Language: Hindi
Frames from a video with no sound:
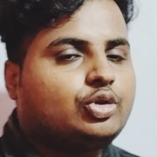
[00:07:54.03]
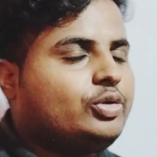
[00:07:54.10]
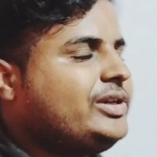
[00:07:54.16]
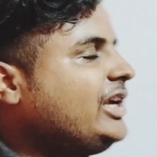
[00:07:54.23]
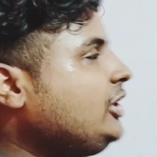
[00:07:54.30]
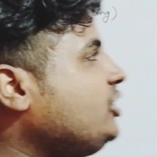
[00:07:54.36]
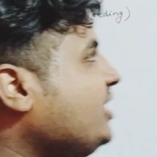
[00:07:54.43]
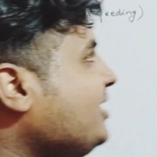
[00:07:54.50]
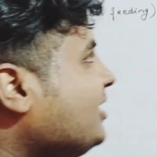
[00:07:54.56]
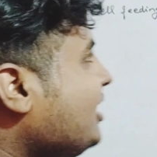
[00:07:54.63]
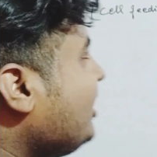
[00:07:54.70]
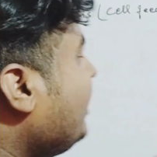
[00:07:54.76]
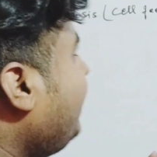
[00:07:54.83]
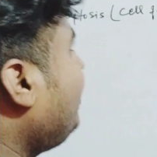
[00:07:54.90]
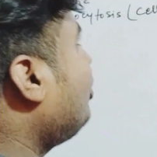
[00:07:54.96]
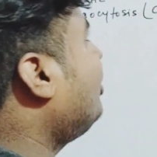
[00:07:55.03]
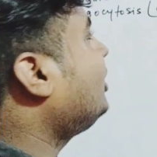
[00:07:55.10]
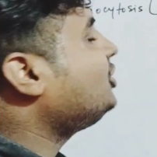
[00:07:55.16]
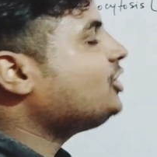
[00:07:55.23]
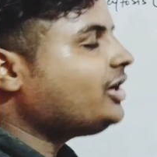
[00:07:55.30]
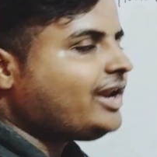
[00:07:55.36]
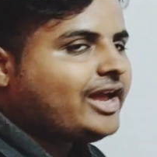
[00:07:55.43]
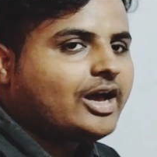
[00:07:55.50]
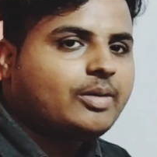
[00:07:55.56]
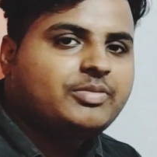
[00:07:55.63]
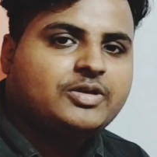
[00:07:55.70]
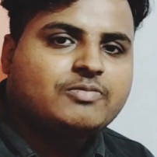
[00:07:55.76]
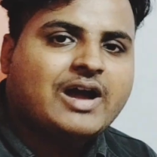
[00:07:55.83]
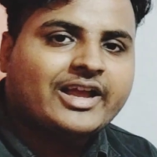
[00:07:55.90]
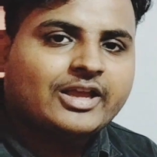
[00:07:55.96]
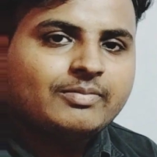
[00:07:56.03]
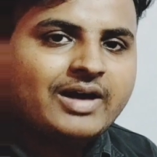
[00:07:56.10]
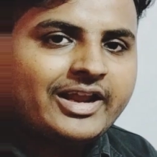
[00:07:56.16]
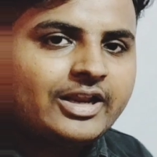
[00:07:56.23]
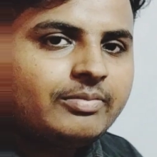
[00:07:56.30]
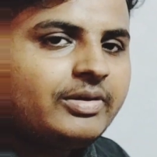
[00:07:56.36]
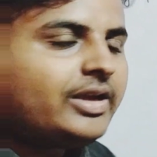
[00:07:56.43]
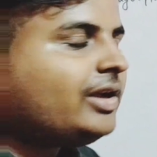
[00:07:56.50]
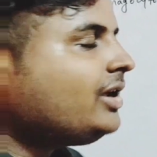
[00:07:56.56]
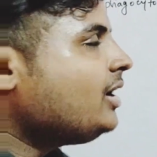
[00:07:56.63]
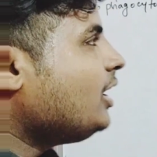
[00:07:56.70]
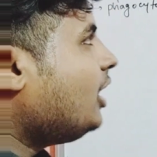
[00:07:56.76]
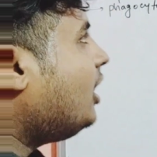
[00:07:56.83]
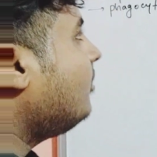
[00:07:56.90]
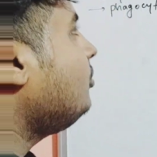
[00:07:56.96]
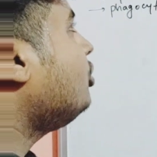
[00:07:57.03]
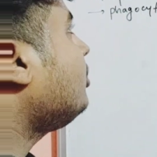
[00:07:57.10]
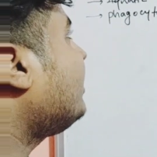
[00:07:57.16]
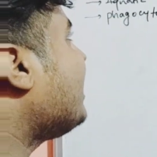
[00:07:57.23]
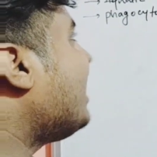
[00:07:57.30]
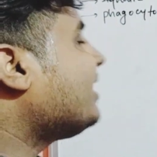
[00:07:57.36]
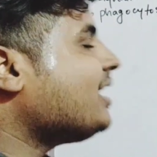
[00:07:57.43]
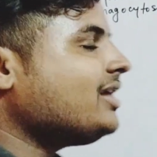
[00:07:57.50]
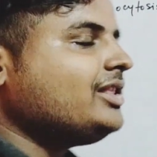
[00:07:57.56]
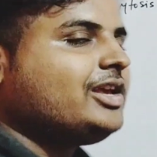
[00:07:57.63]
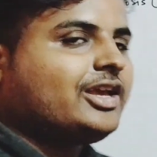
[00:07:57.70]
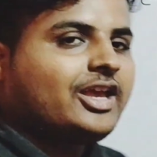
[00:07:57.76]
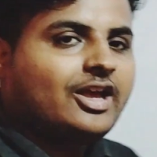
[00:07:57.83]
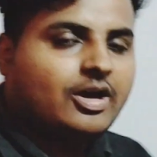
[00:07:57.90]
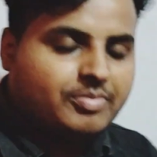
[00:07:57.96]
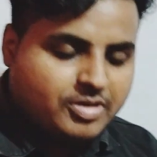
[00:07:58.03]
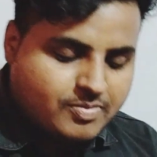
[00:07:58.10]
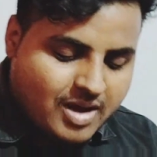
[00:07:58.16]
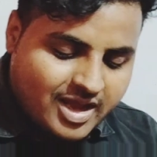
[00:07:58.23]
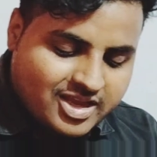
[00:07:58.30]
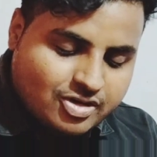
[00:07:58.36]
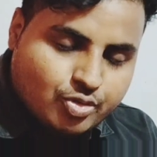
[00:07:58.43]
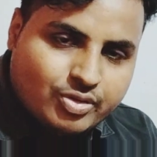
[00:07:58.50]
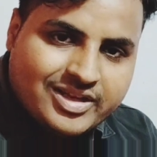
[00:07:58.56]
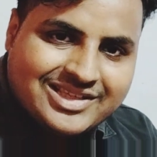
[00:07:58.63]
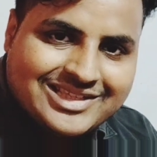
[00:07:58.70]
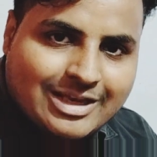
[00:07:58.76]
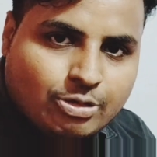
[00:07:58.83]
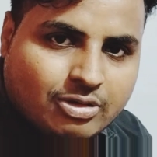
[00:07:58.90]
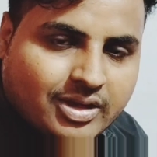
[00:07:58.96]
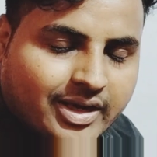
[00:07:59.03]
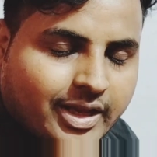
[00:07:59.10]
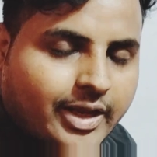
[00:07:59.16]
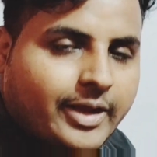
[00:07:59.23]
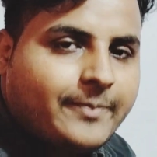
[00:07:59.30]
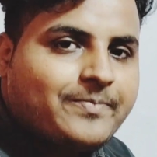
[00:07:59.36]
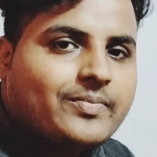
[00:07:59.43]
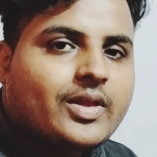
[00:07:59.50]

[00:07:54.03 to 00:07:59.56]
तो ये जनरल इंट्रोडक्शन है अमीबा के बारे में हम लोग क्या क्या देखे अमीबा यूनिसेलुलर है